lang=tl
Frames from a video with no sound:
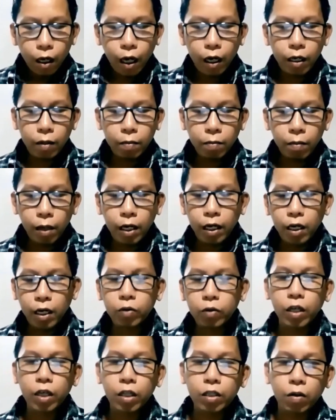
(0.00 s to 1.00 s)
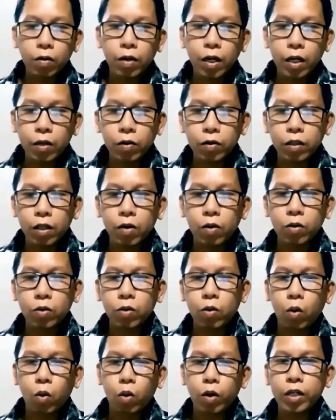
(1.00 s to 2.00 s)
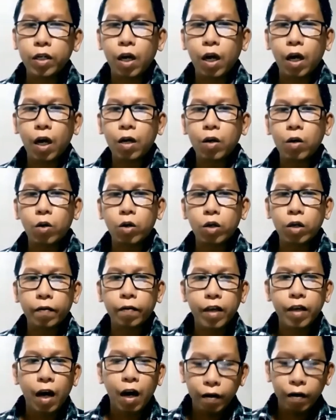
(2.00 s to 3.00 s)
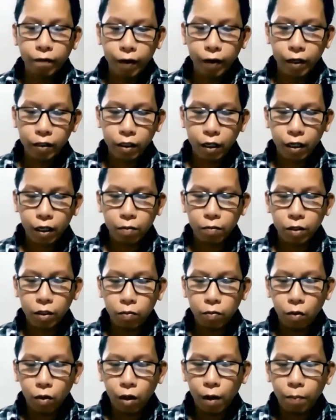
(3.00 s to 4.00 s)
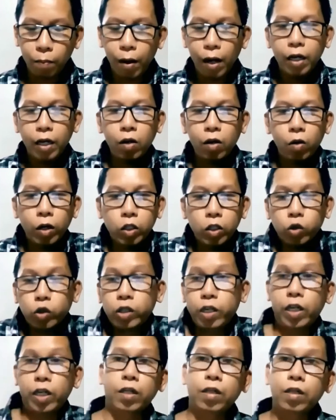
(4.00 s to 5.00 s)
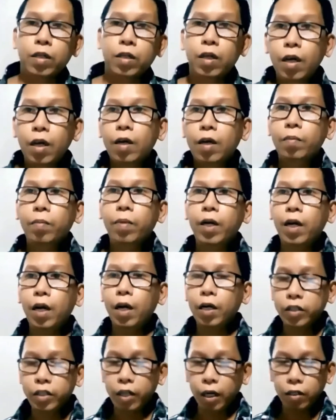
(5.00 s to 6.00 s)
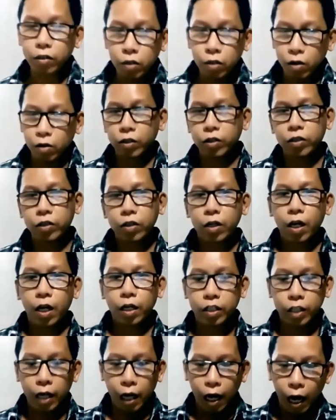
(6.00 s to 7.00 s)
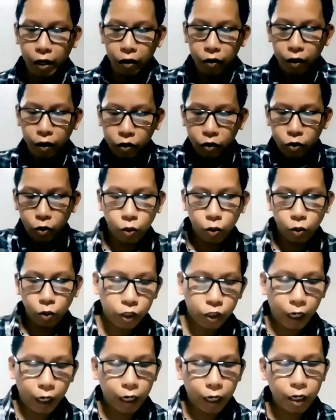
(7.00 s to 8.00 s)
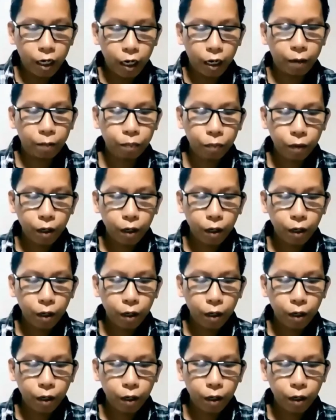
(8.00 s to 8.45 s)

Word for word: Ay malinaw dito na yung tinutukoy na Lord of the Harvest ay mismong ang Panginoong Yesus rin bilang siyang Diyos at siya nga yung nagsugo sa kanila.